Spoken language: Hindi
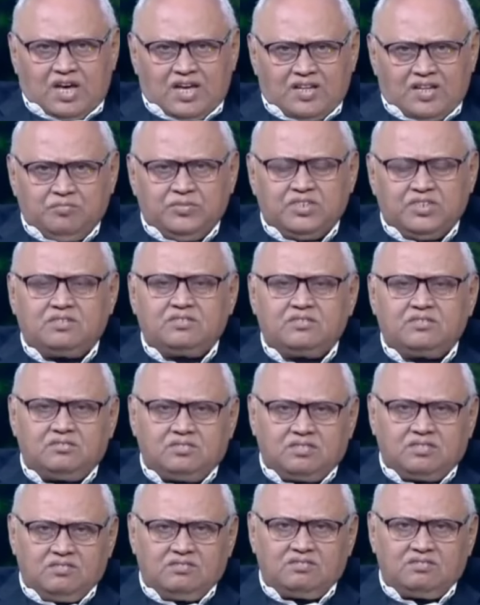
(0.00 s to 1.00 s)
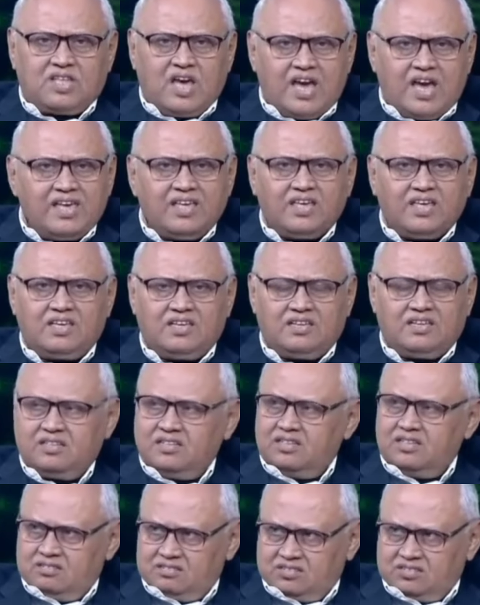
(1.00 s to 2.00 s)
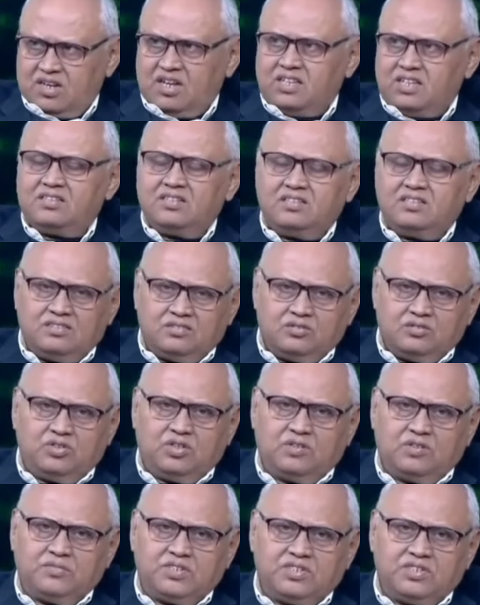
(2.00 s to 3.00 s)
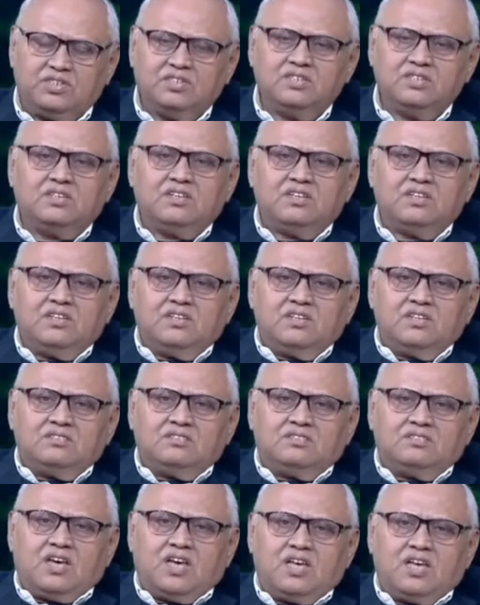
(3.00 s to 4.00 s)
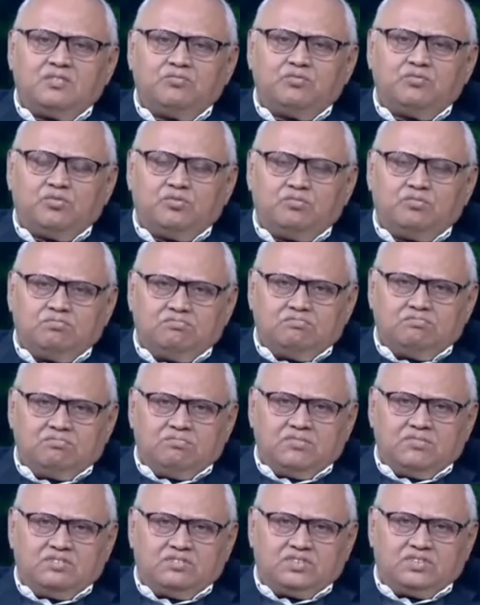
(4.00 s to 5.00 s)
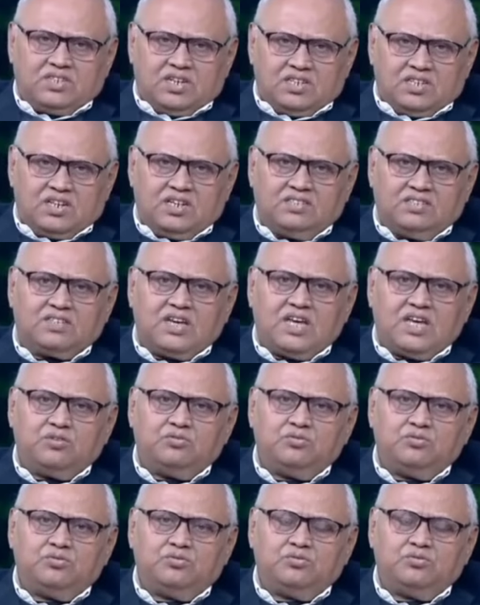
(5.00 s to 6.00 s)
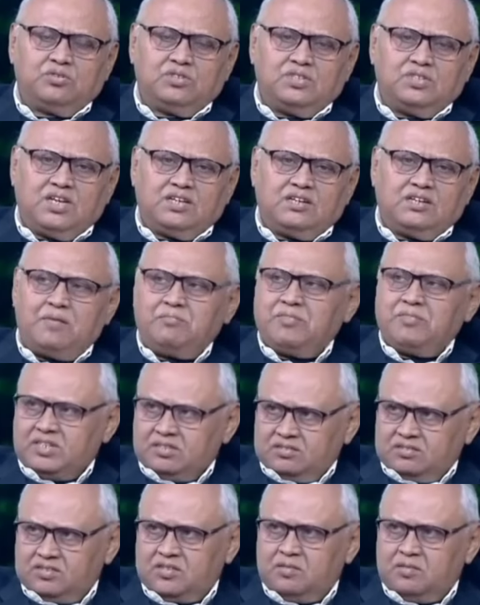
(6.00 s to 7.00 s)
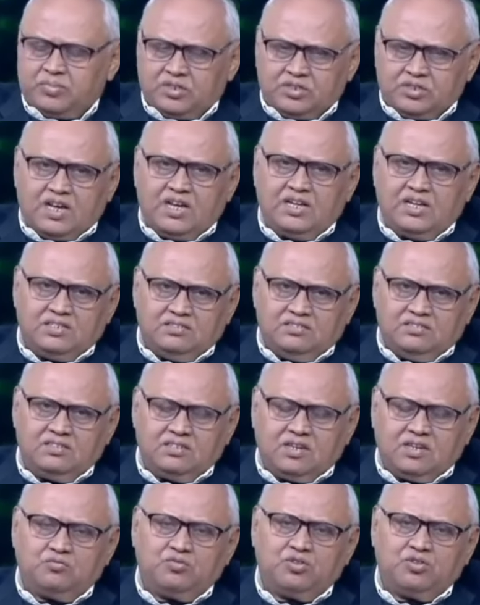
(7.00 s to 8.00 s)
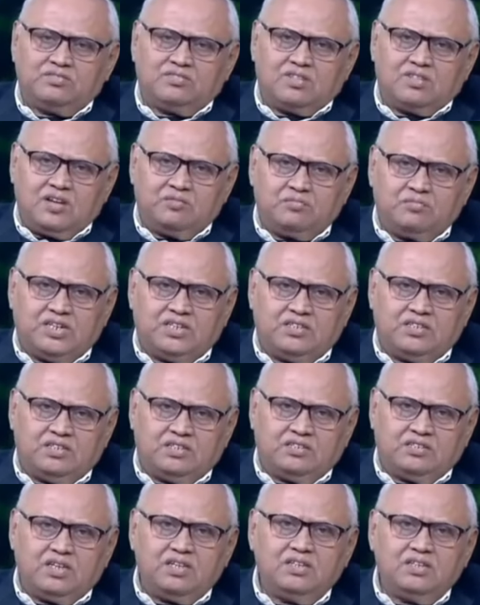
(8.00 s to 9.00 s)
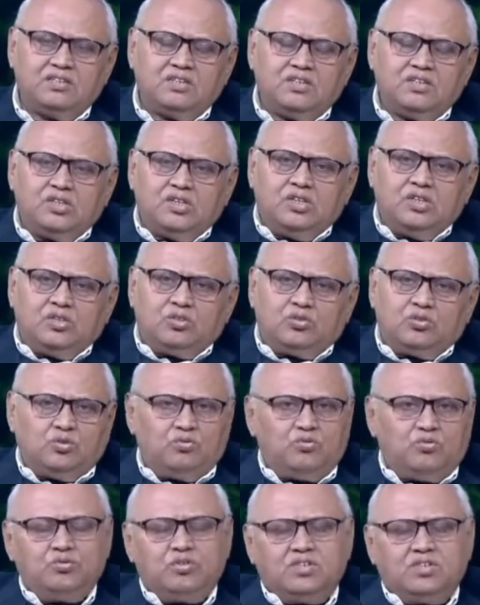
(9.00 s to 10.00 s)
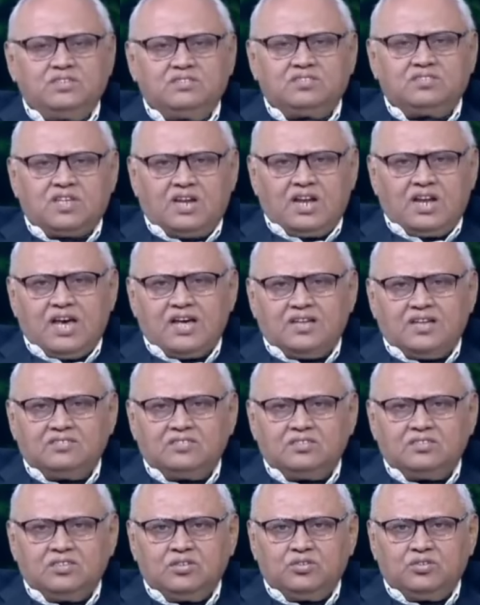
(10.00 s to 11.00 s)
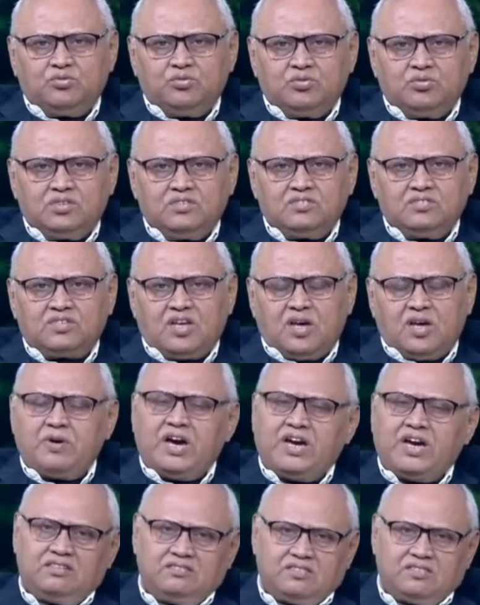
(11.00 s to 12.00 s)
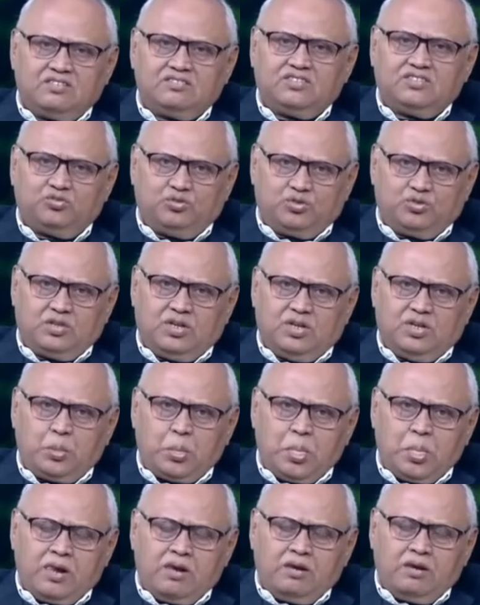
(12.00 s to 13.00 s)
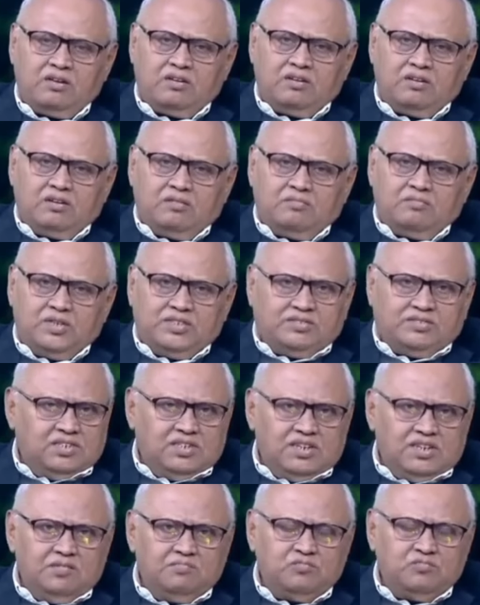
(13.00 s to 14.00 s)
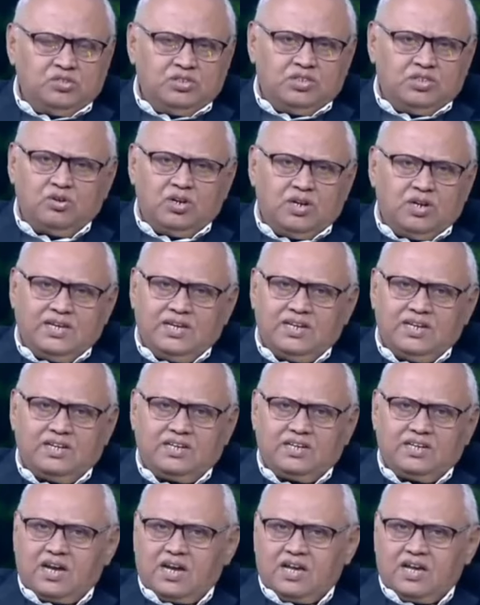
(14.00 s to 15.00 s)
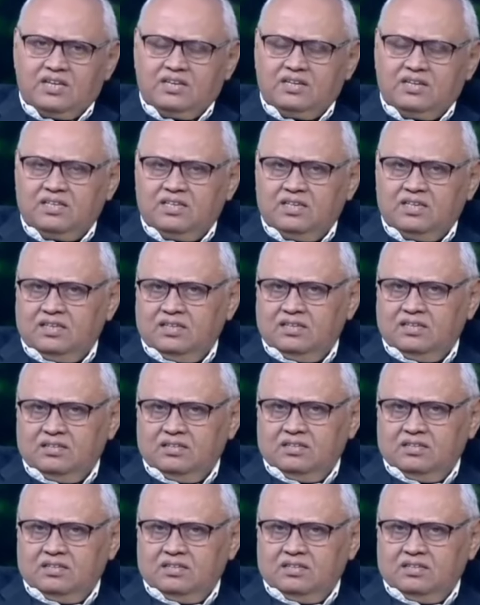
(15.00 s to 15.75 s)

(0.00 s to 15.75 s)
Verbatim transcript: धार्मिक संस्थाएं हैं सनातन हिंदू धर्म की चाहे वो शंकराचार्य हों या रामानंद संप्रदाय है जिनका वो स्थान माना जाता है तो उनकी सलाह से और उनकी सहभागिता से होता बेसिकली मुझे तो ये लग रहा है कि